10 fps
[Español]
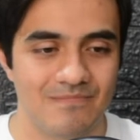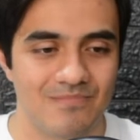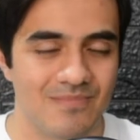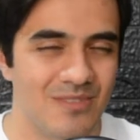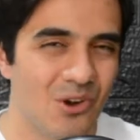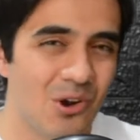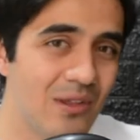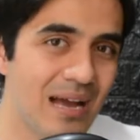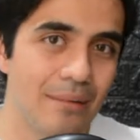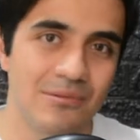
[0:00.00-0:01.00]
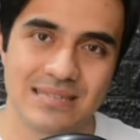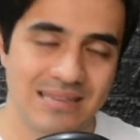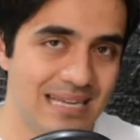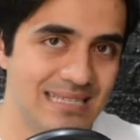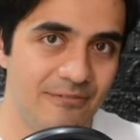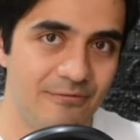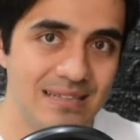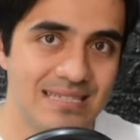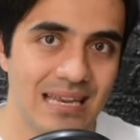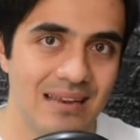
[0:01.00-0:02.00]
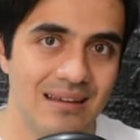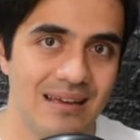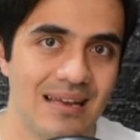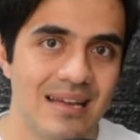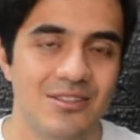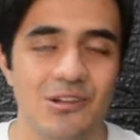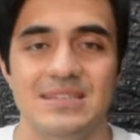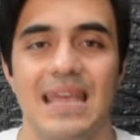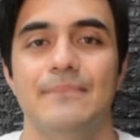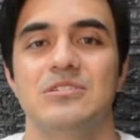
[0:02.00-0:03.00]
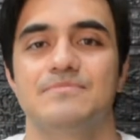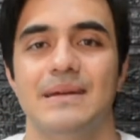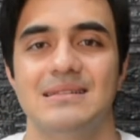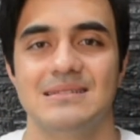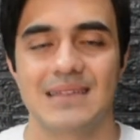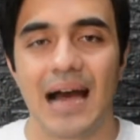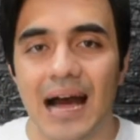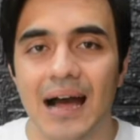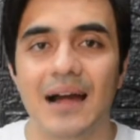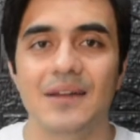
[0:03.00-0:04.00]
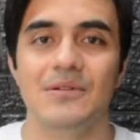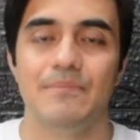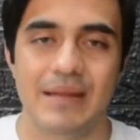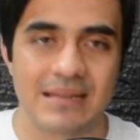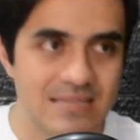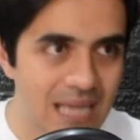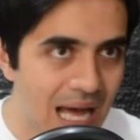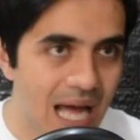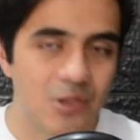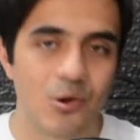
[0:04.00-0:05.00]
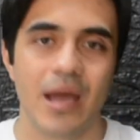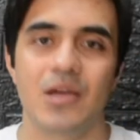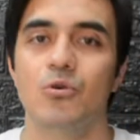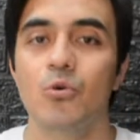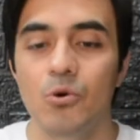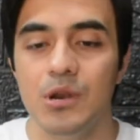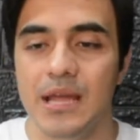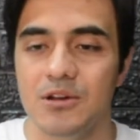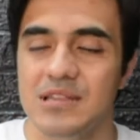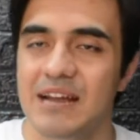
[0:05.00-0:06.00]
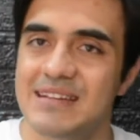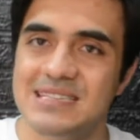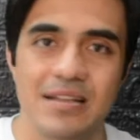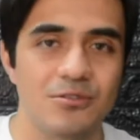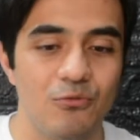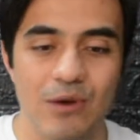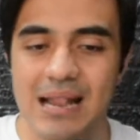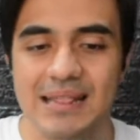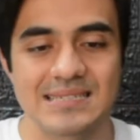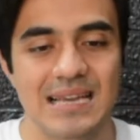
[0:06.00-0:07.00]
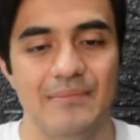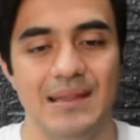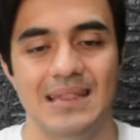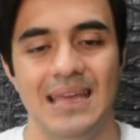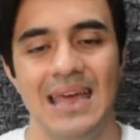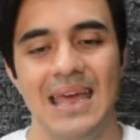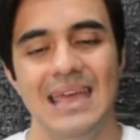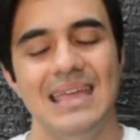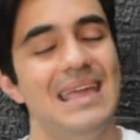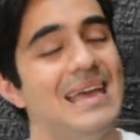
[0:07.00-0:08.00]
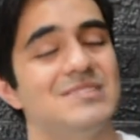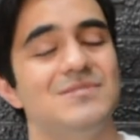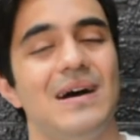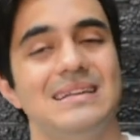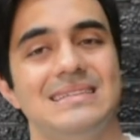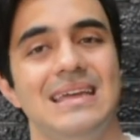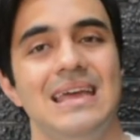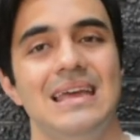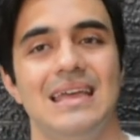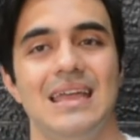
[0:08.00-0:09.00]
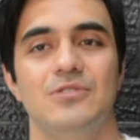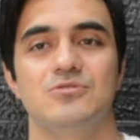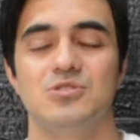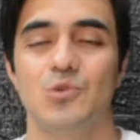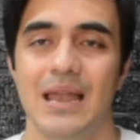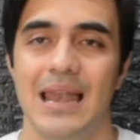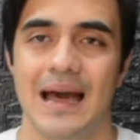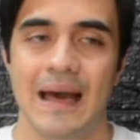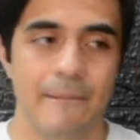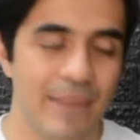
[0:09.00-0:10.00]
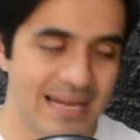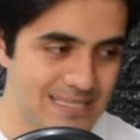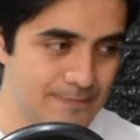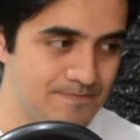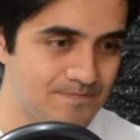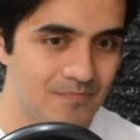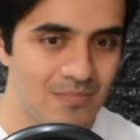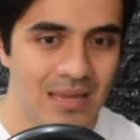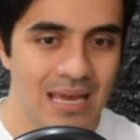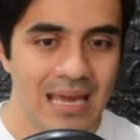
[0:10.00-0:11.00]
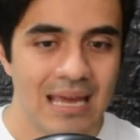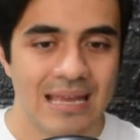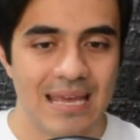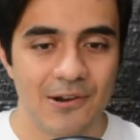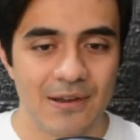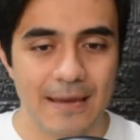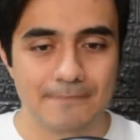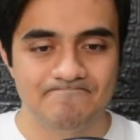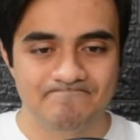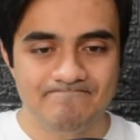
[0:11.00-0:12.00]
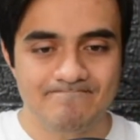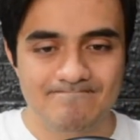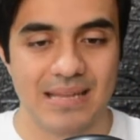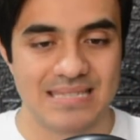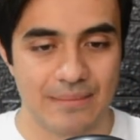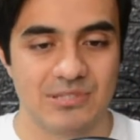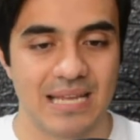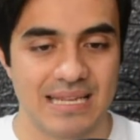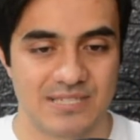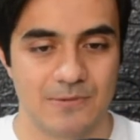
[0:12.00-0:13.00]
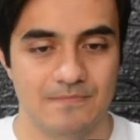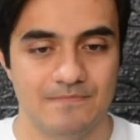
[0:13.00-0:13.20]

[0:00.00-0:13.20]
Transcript: No lo dejamos atrás tan fácil. No, seguimos pensando y pensando en ello una y otra vez, dando vueltas en la mente y eso hace que nos duela más. Quiero que pensemos en esto.